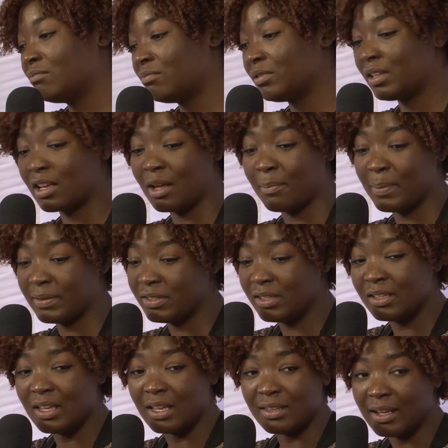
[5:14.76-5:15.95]
Des
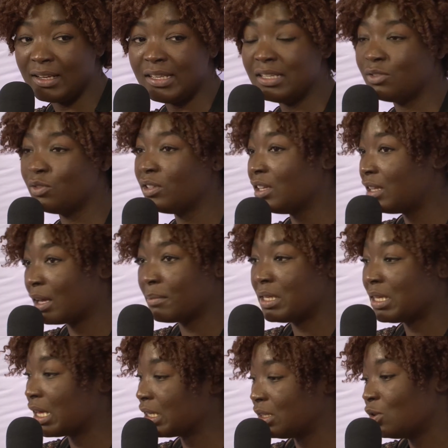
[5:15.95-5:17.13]
capacités d'analyse, une
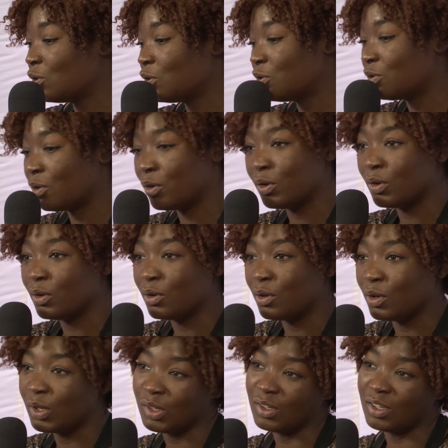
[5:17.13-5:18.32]
détermination,
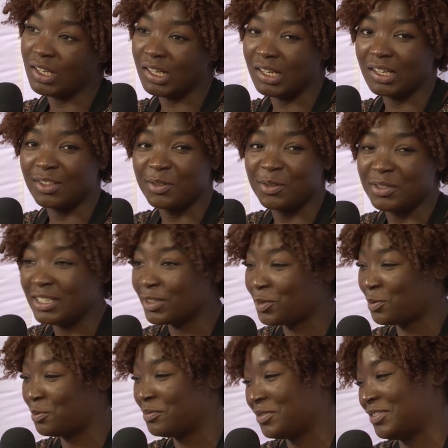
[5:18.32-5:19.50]
que dire
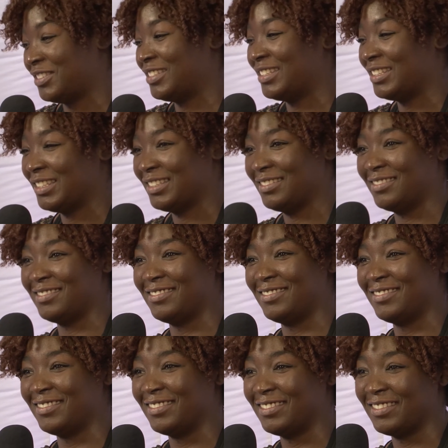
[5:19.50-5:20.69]
de plus
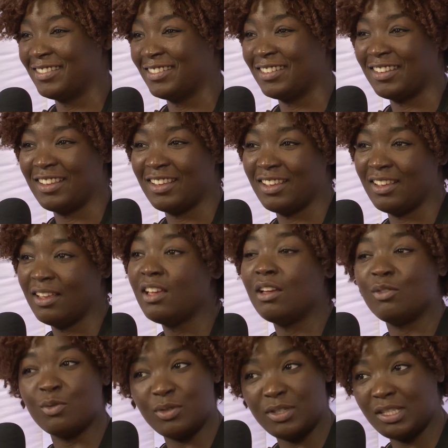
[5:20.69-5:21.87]
Vous savez prendre du recul.
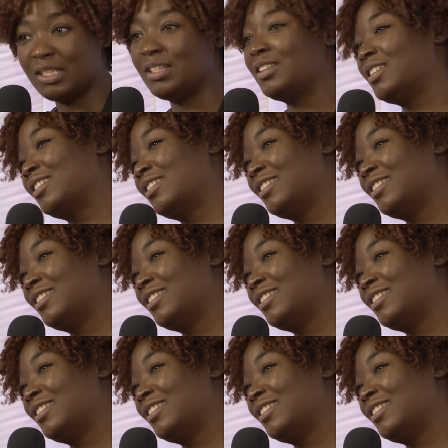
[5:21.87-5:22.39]
Aussi,